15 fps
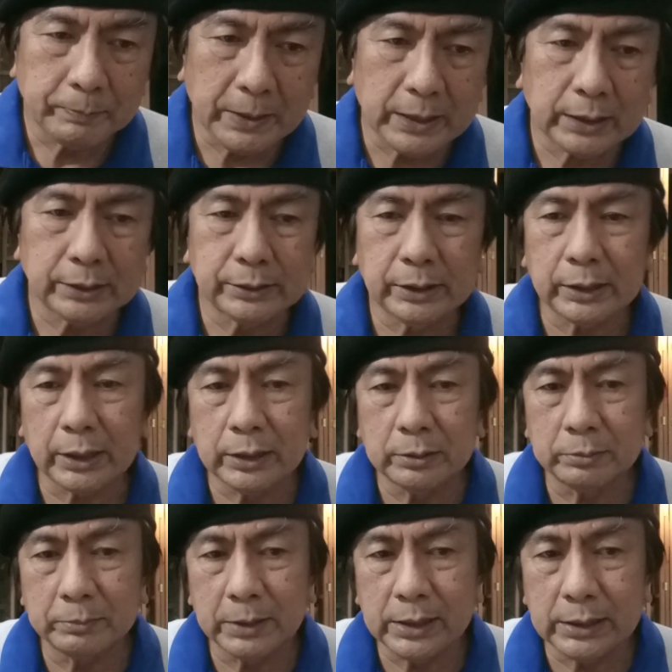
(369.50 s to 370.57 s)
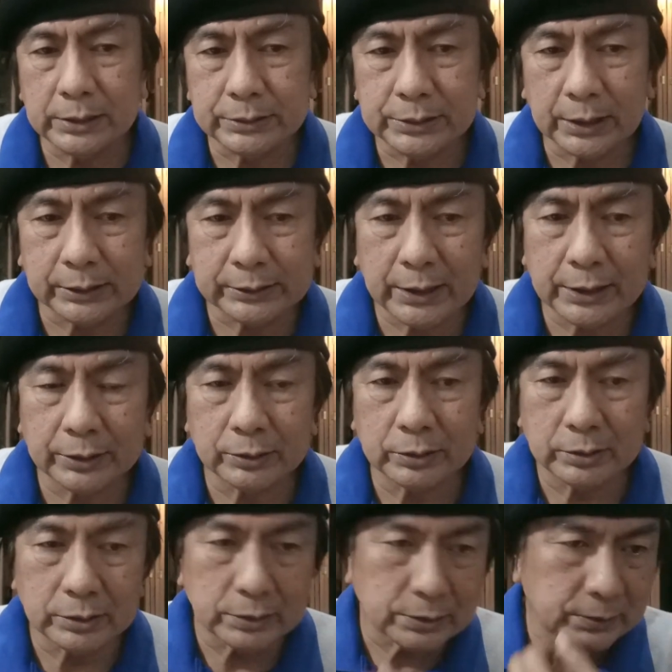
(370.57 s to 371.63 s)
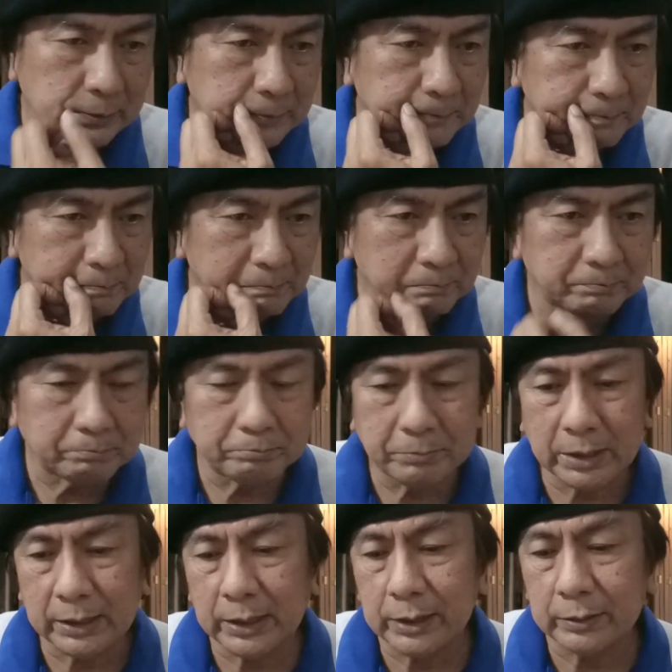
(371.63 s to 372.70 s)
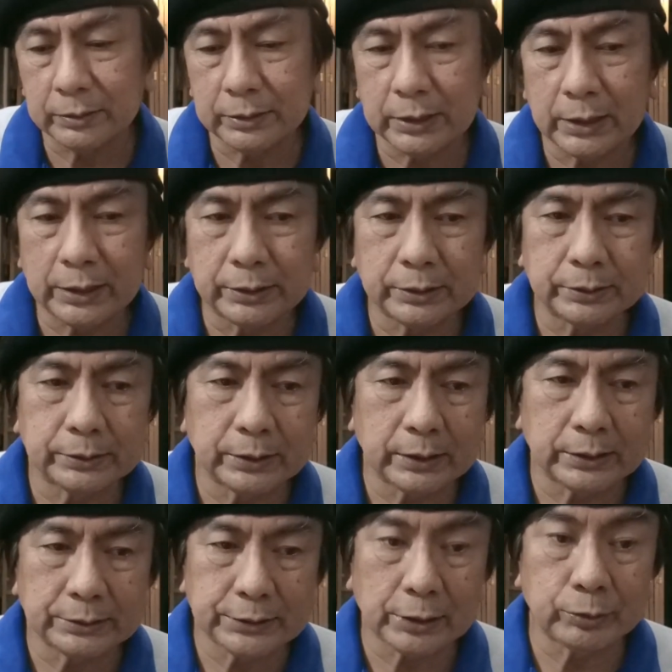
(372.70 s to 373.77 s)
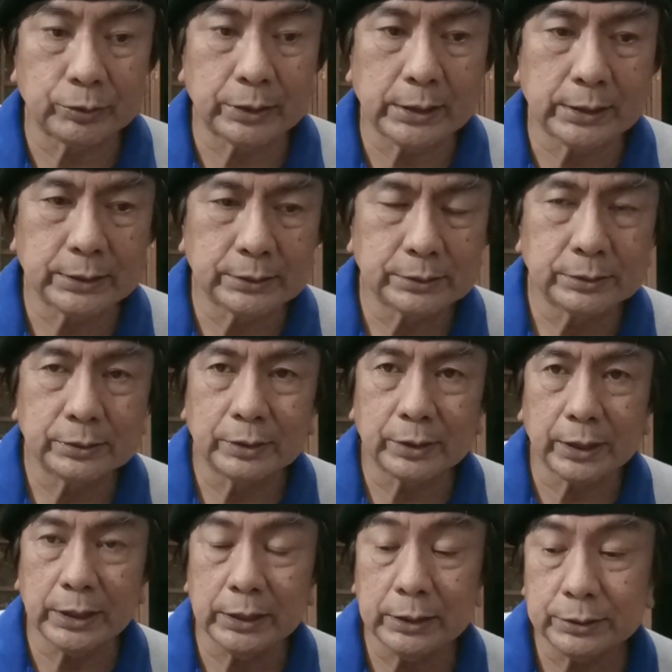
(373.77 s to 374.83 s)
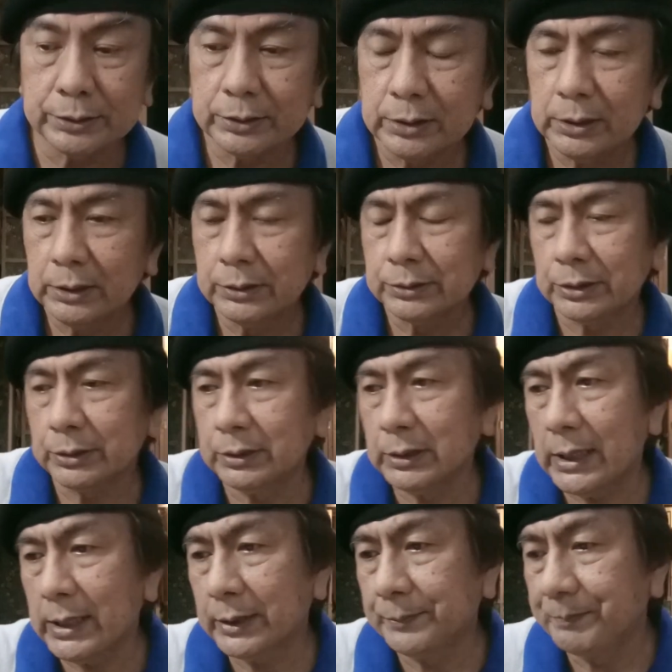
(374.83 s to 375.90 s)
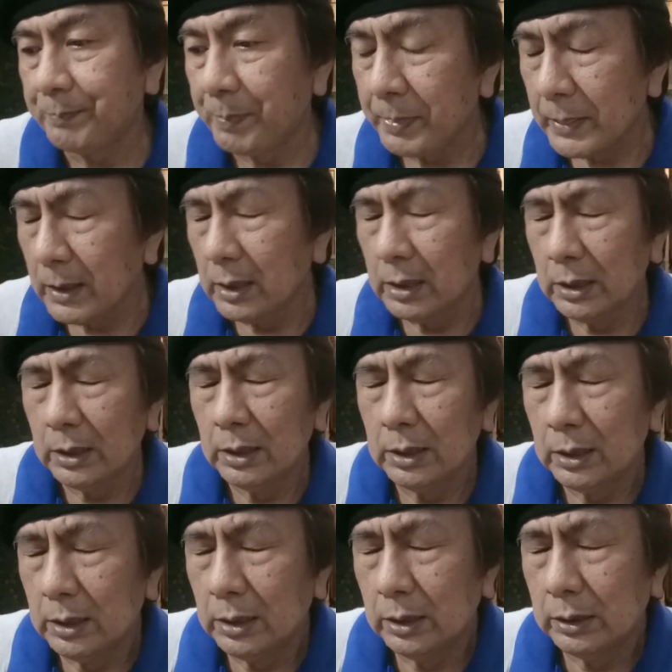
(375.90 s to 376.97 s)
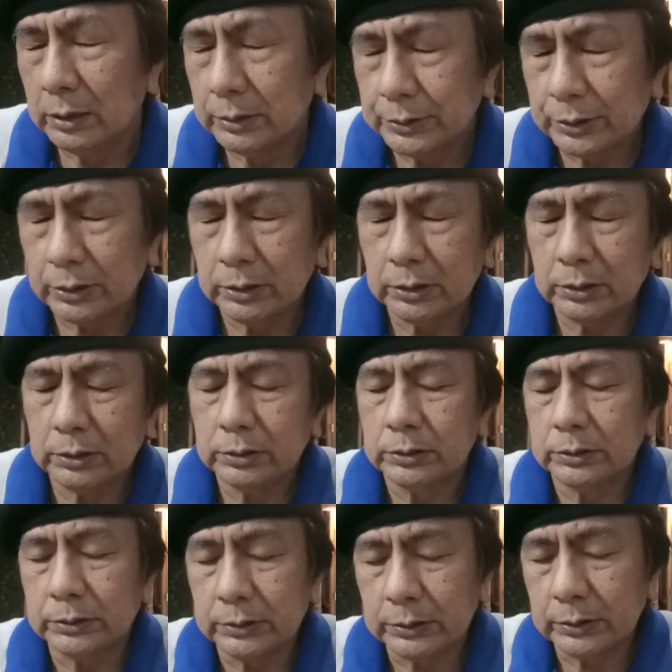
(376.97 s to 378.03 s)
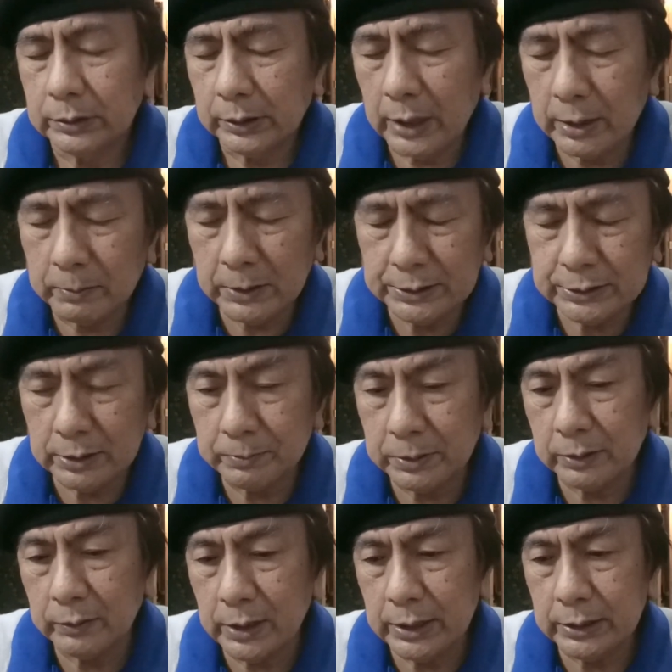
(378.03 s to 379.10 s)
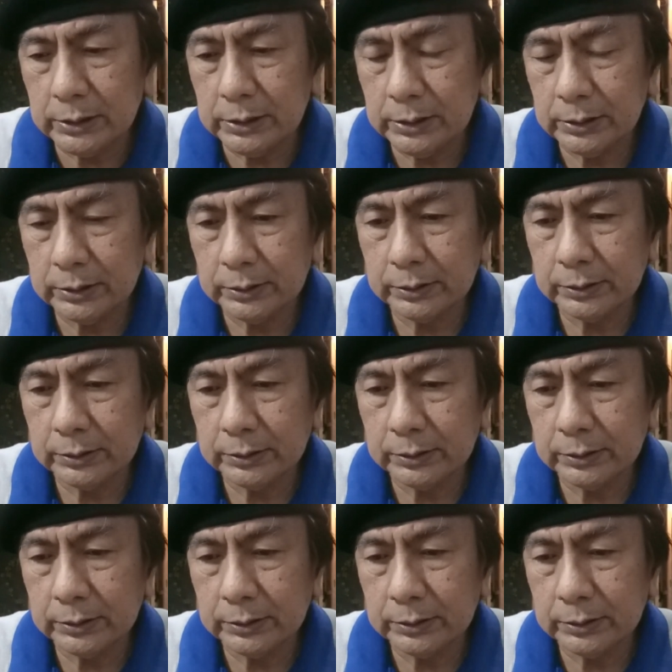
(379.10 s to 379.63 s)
Para hindi kayo masaktan o magkaroon ng ano ng sakuna. Okay? So yun lang. So, God bless everyone.